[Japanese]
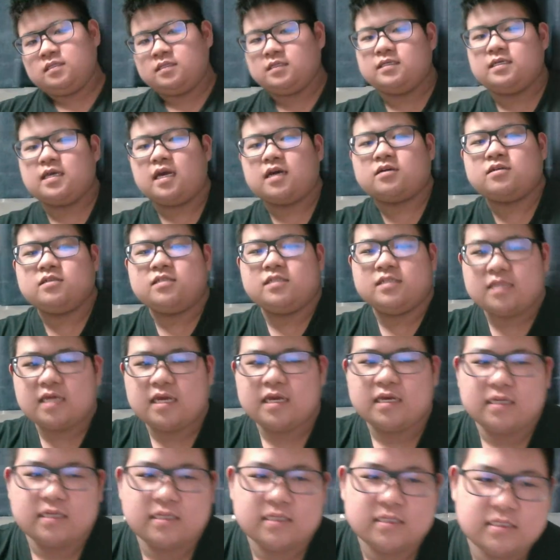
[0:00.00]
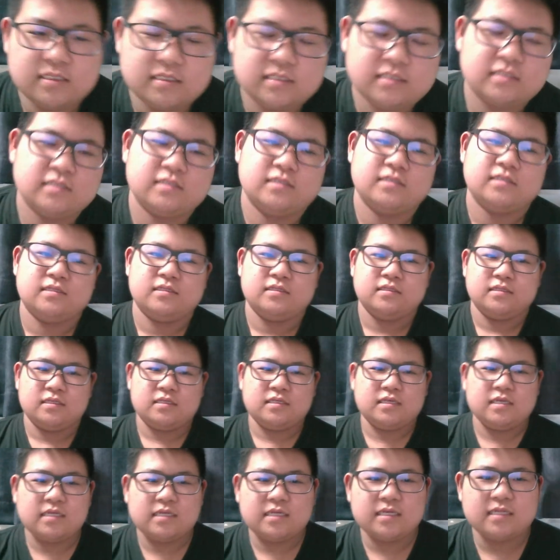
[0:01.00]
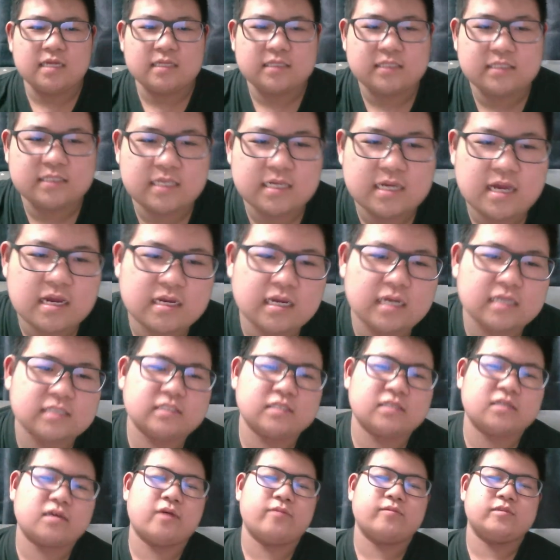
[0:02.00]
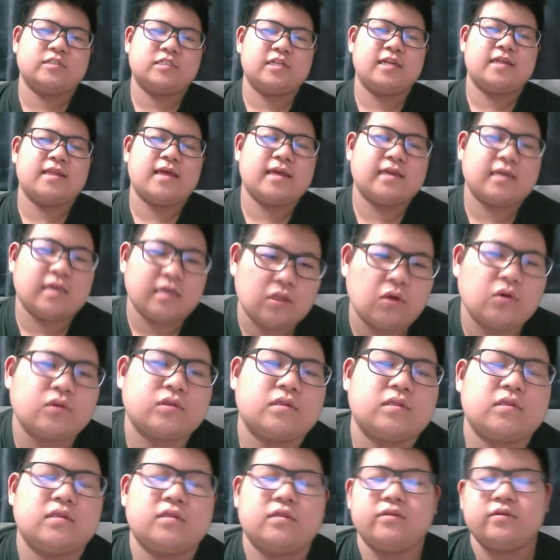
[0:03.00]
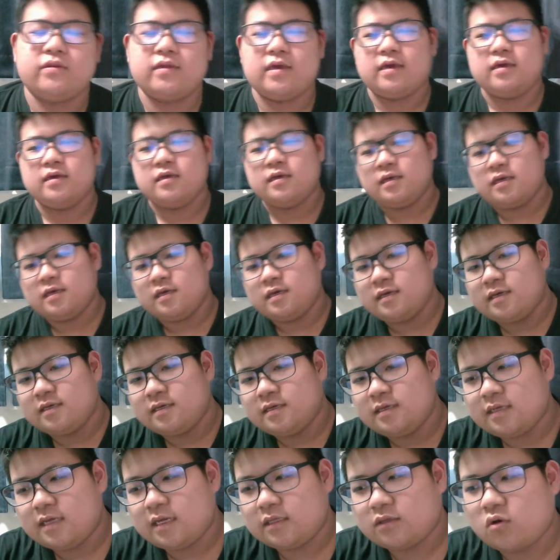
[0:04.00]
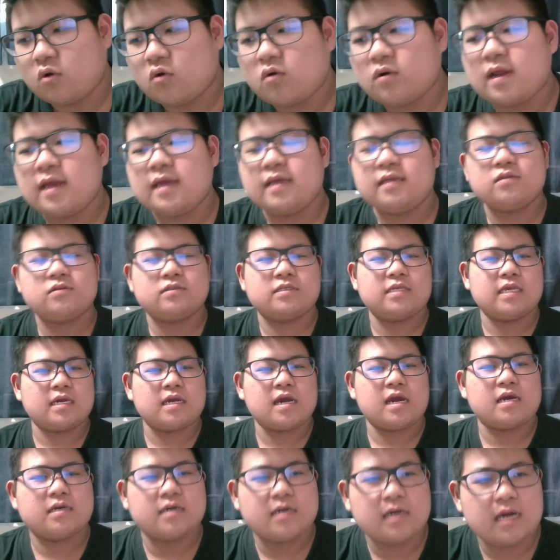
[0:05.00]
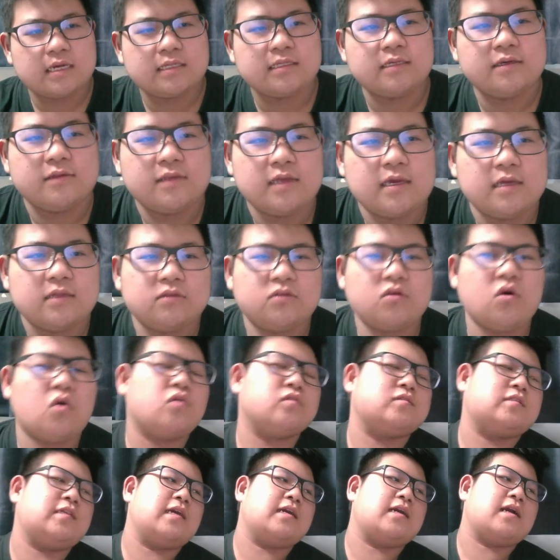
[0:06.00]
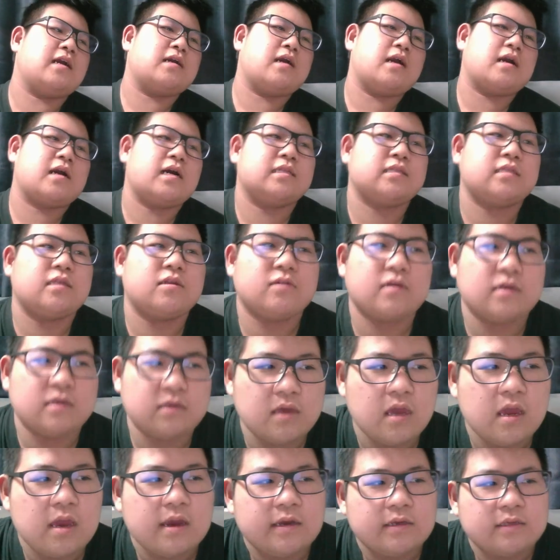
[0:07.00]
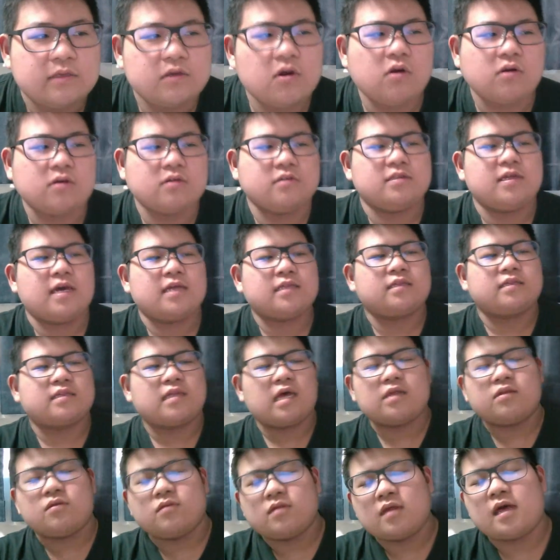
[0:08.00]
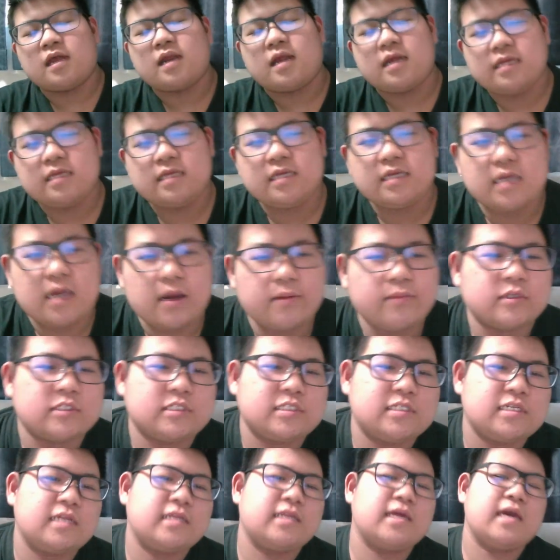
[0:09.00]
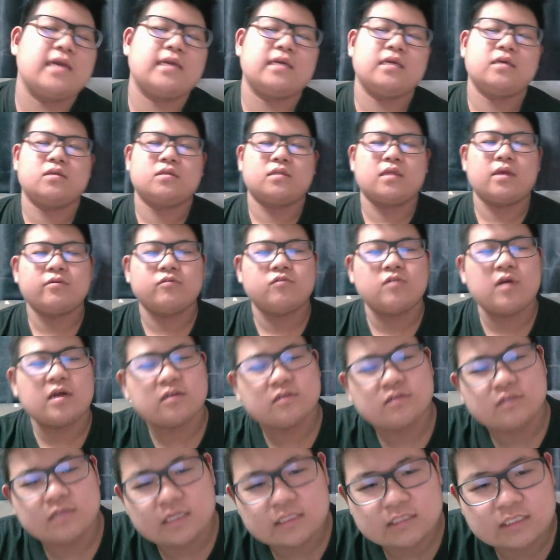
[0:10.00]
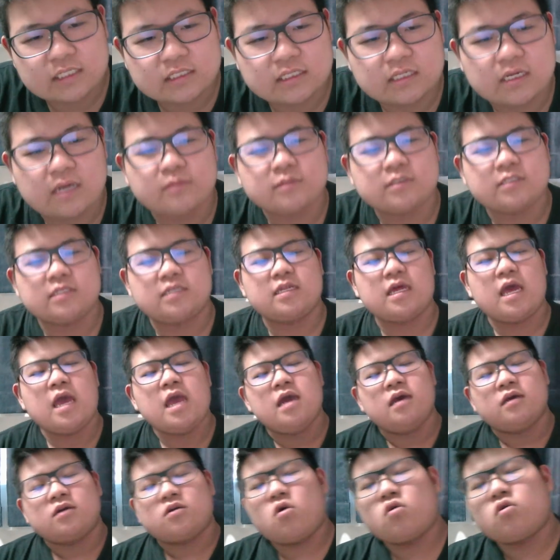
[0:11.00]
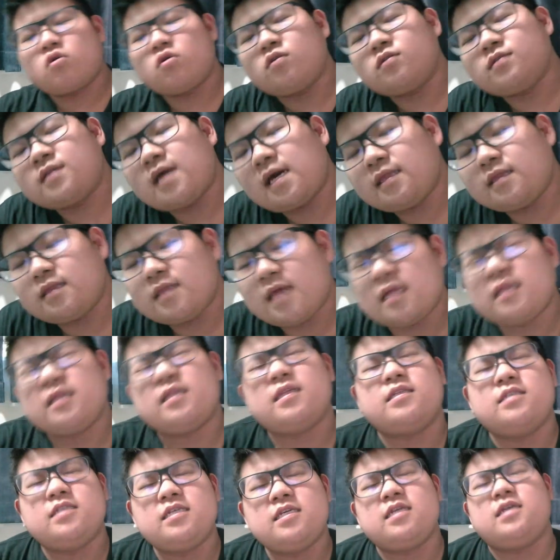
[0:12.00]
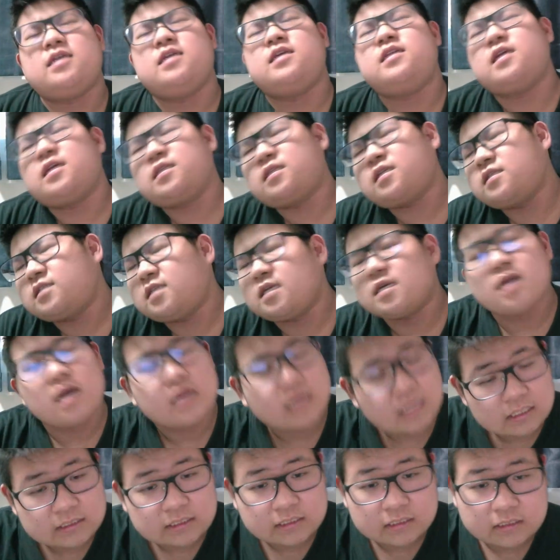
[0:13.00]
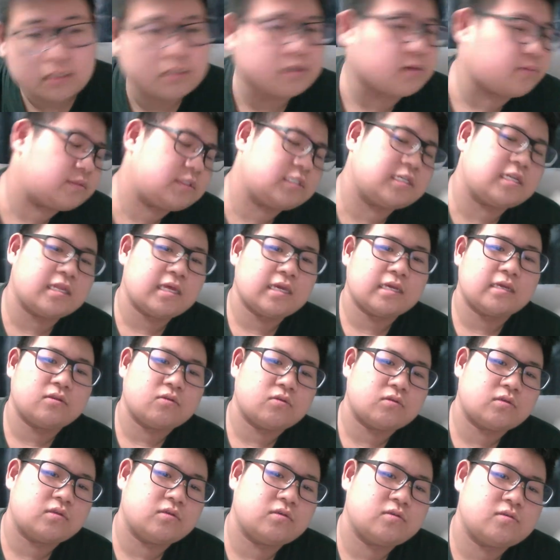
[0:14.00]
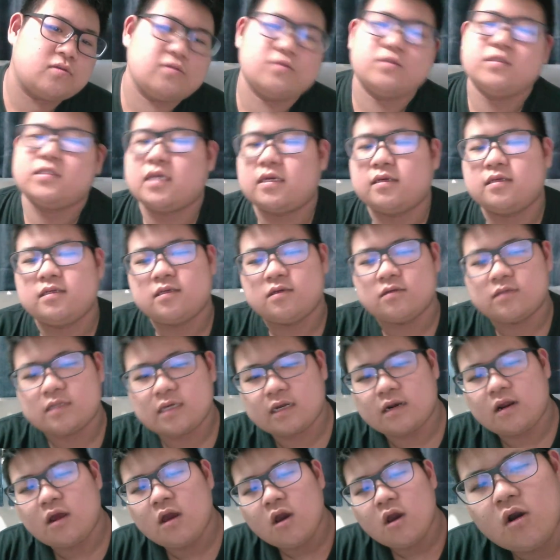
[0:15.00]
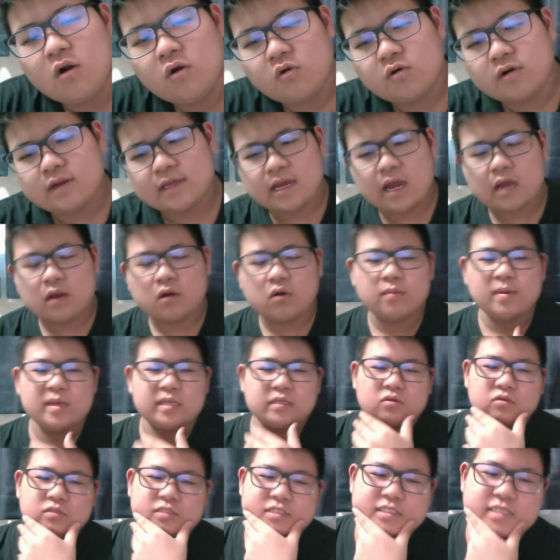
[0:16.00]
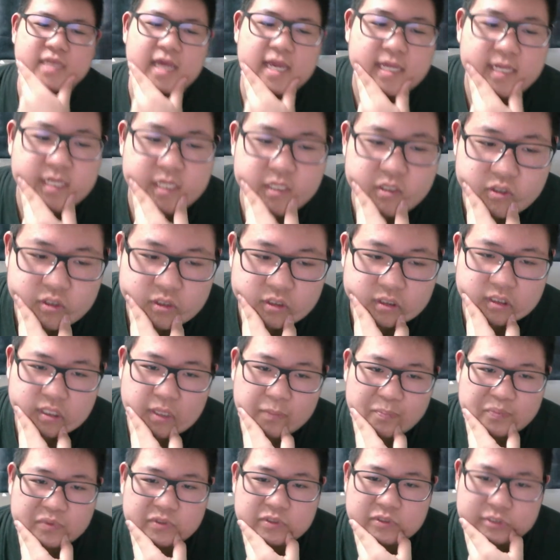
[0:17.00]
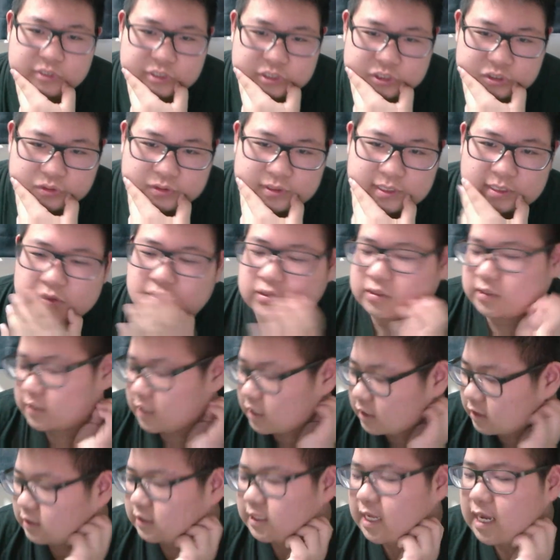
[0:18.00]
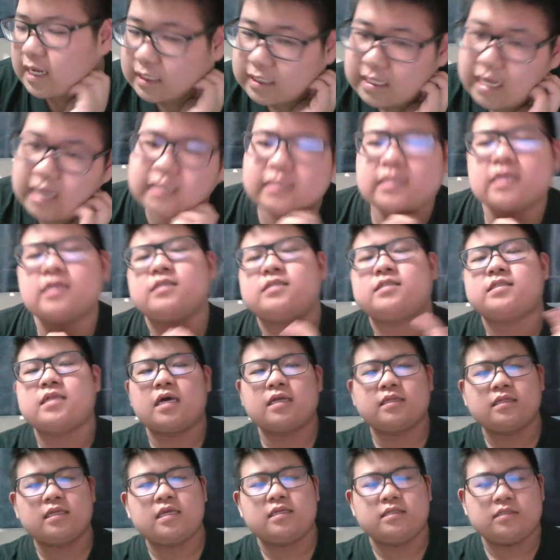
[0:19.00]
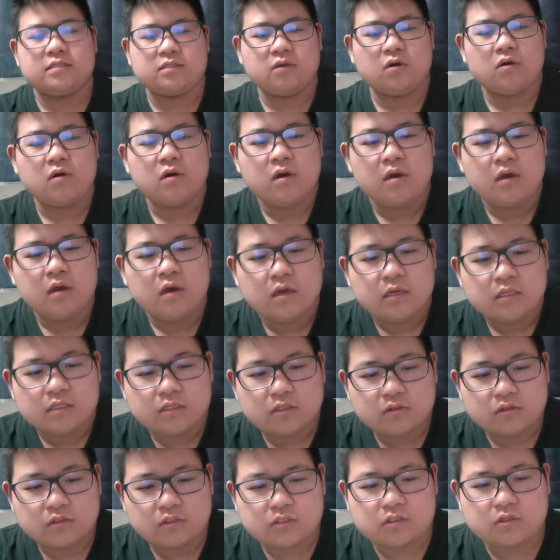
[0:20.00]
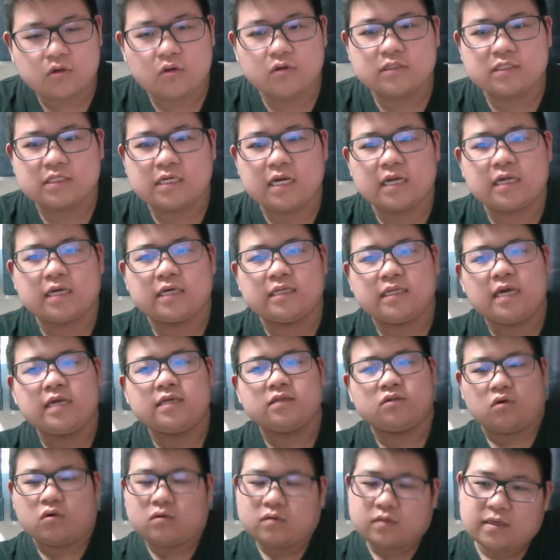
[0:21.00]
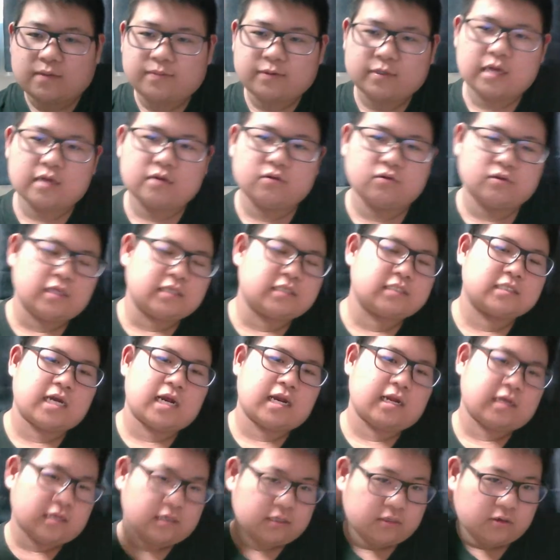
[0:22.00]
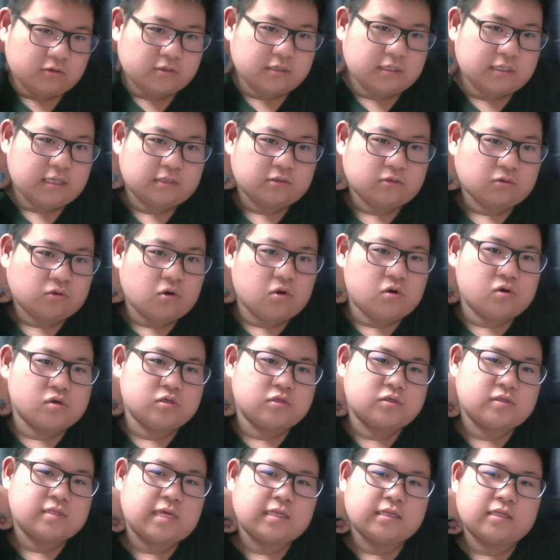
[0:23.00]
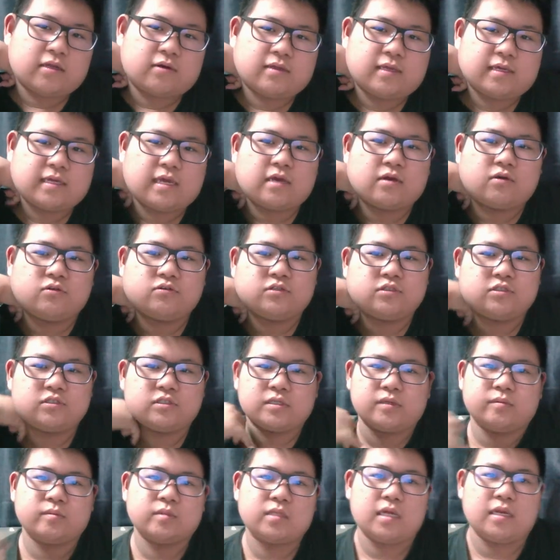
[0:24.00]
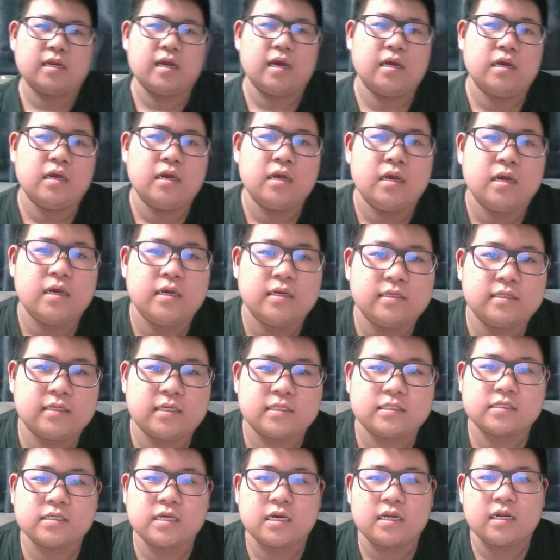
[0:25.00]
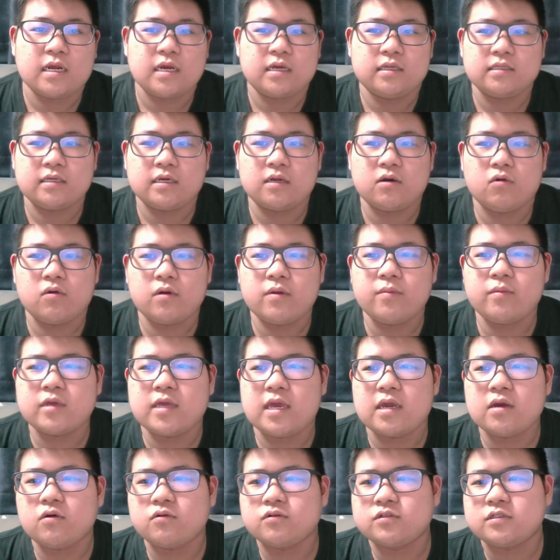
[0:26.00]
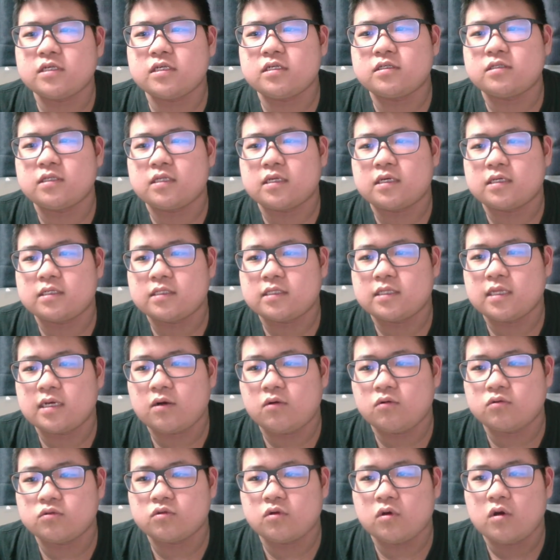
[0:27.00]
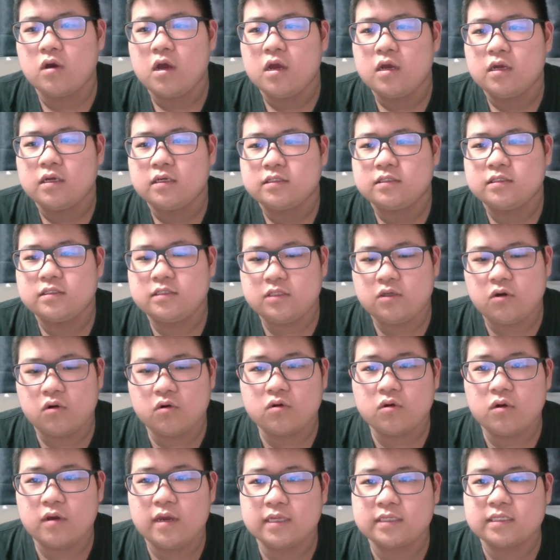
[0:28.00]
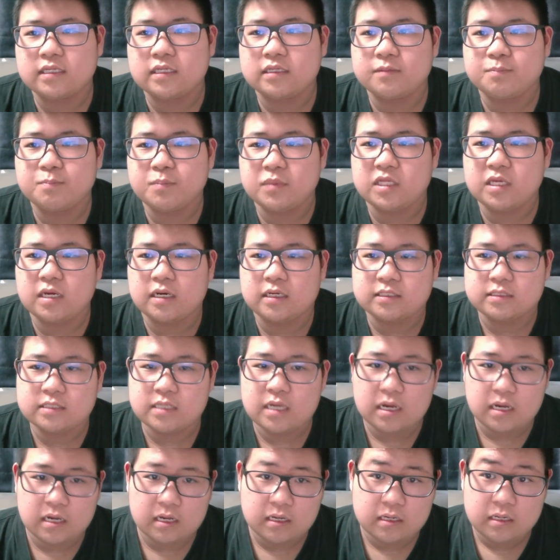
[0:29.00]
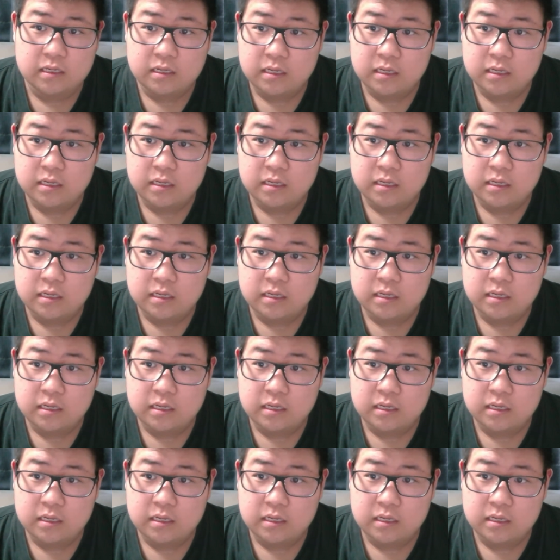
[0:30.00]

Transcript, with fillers: 逆にね。人気だって性格変わっちゃったかもしれないけどっていうね。いや、どこら辺の性格がだよね。どう性格が変わったのかいい。良くなったのならいいかもしれないけど、多分悪くなっちゃったかもしれない。ここをな、なんで人気になったら性格変わっちゃってるかもしれないけどっていう風にしゃ、だから、俺がコメントしない理由って文章だと絶対に相手に伝わんないんですよ。そのすごい力がないと。やっぱ結構な力、力がないと。こういうなんだろうな、言語不自由者みたいなやつから、だから俺も言語不自由者だからさ、なんかほんと、日本語下手っぴだからさ、